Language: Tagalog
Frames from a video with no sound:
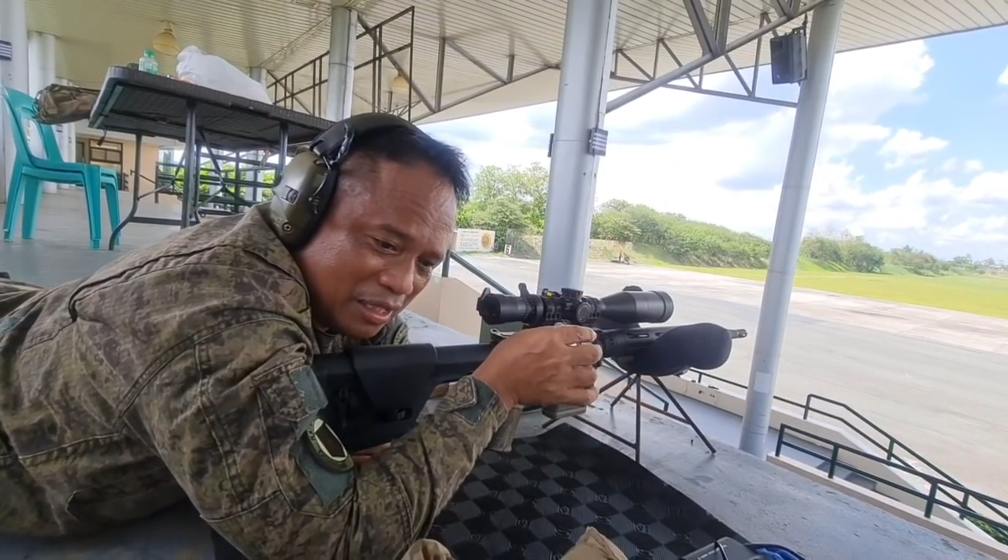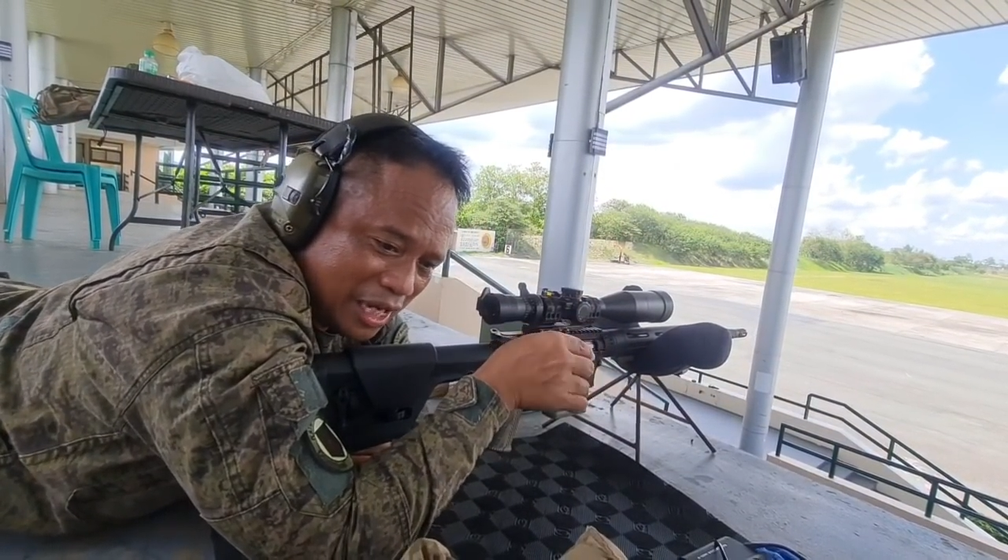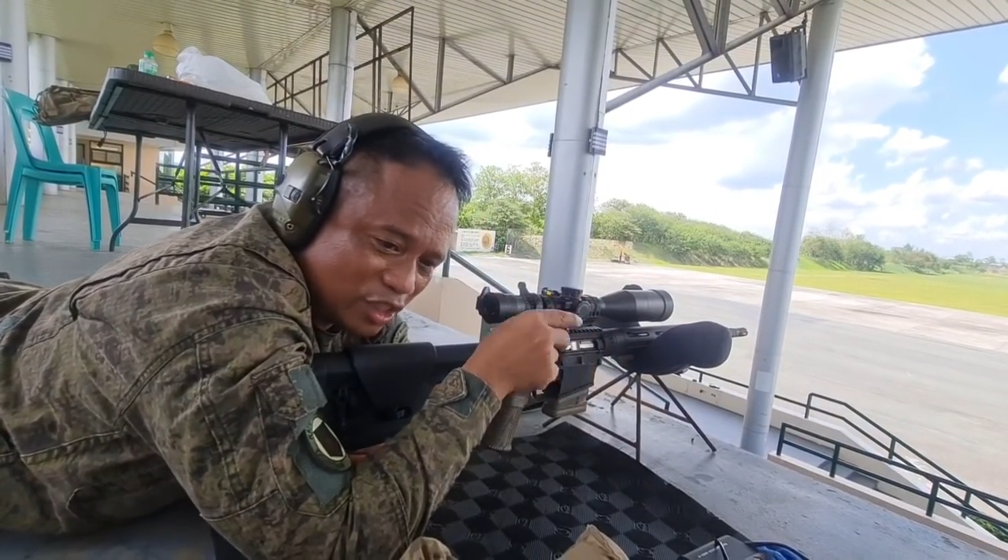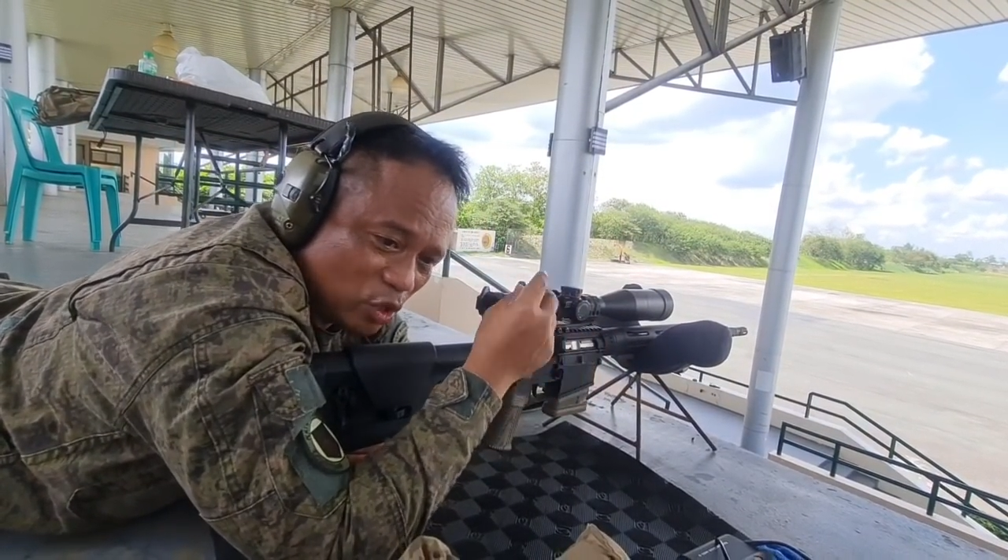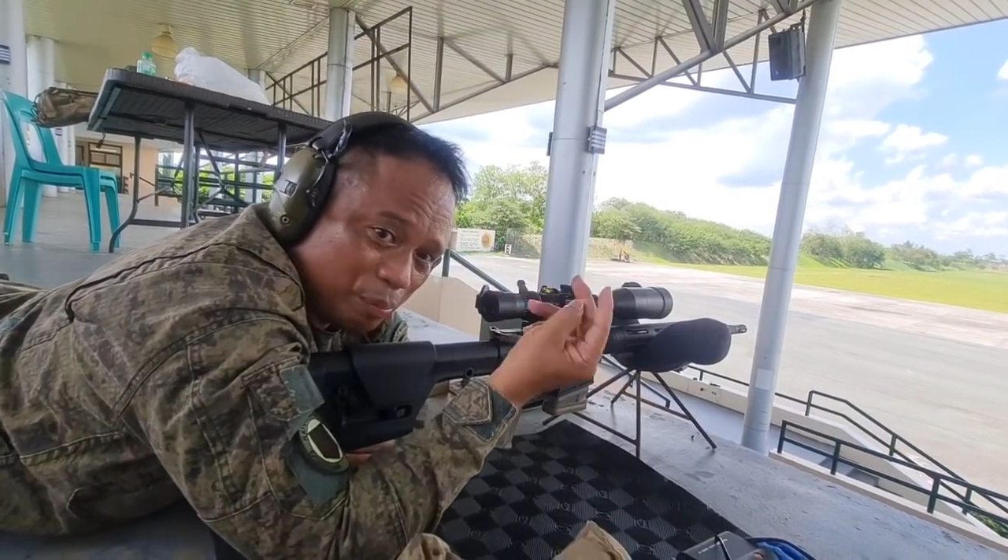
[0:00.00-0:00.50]

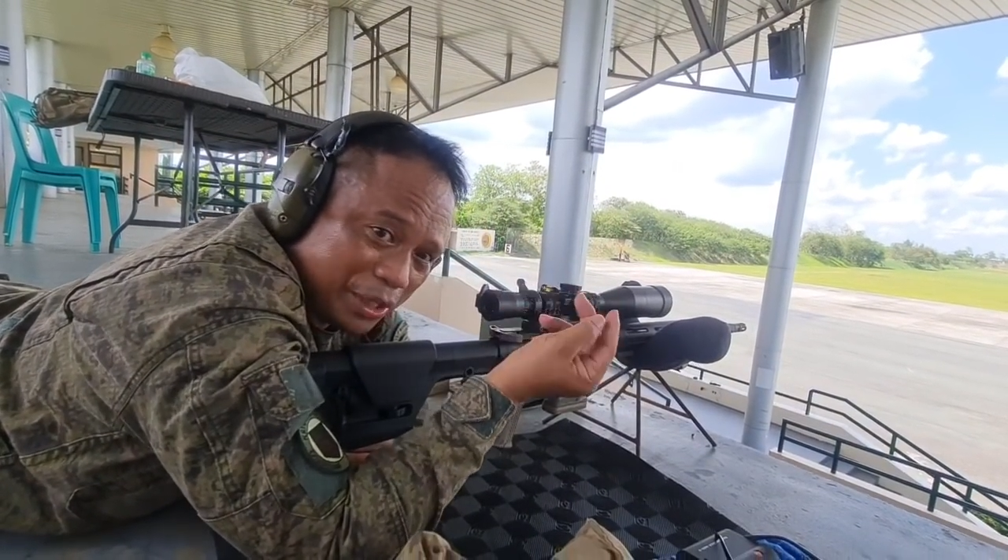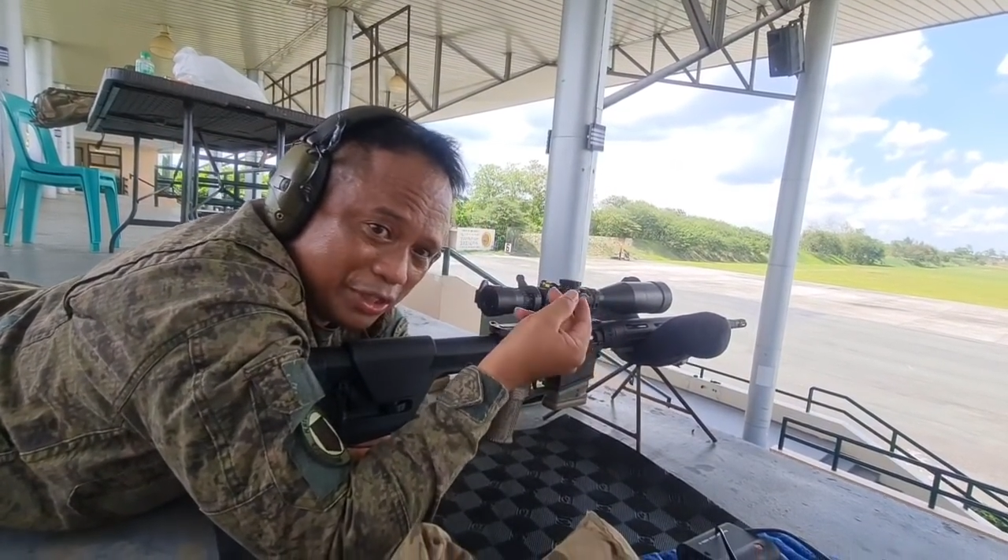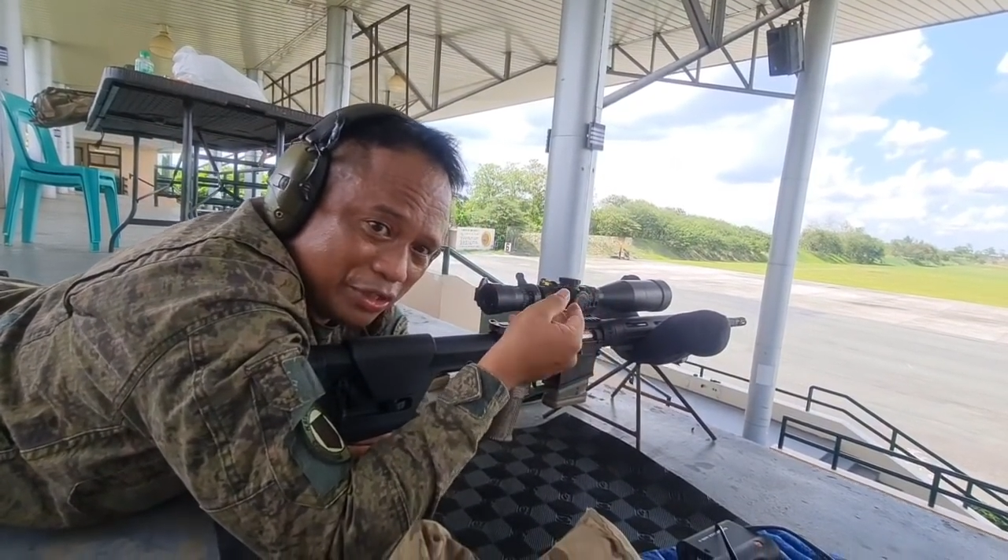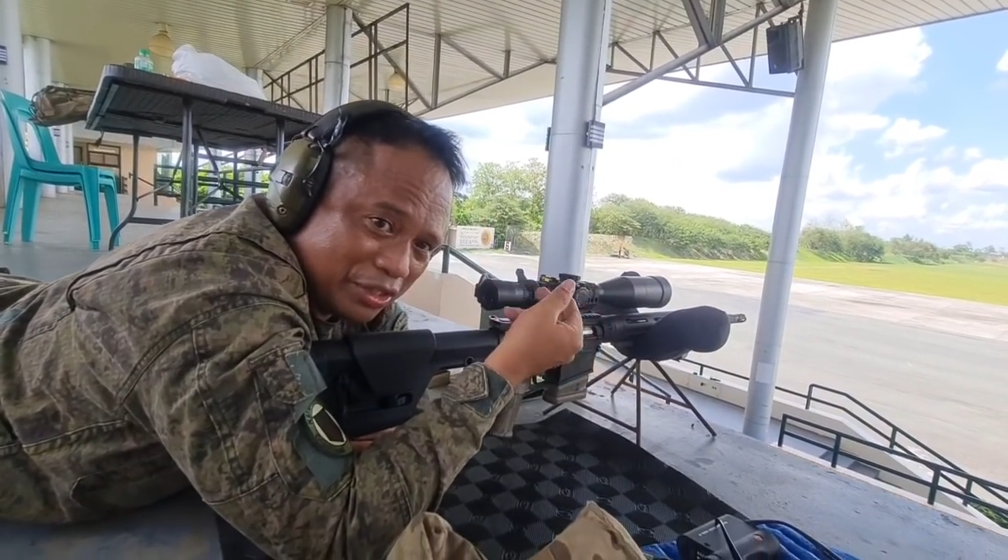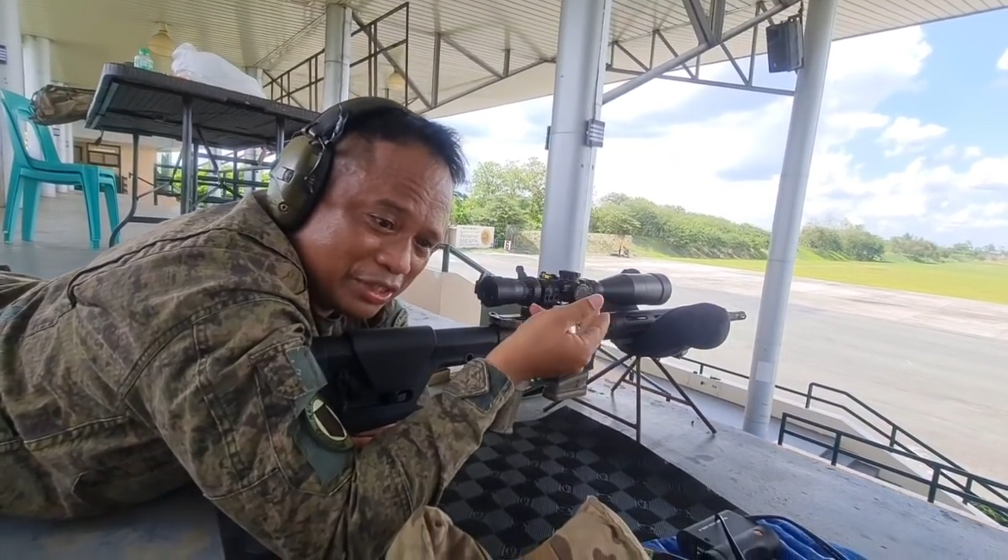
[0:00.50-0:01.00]
as
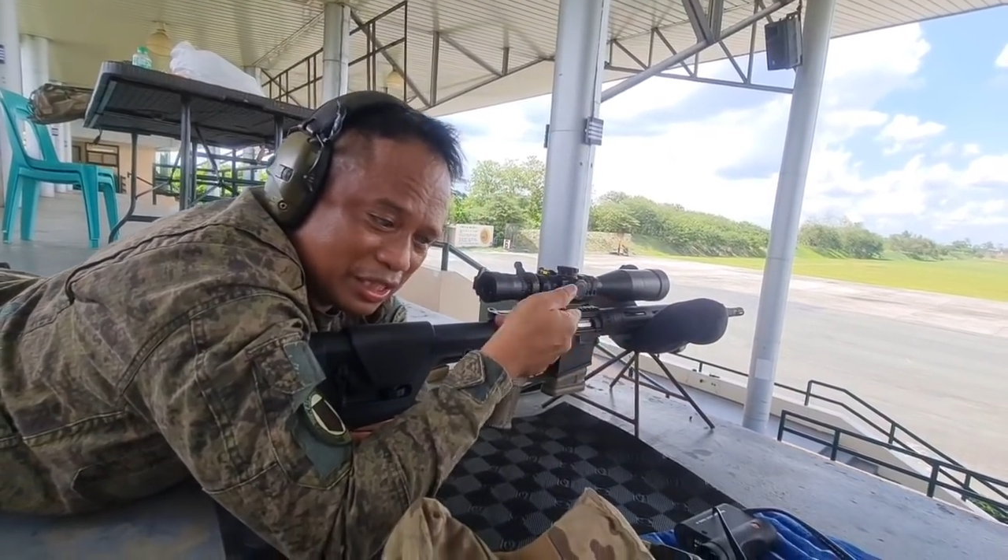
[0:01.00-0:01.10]
compared doon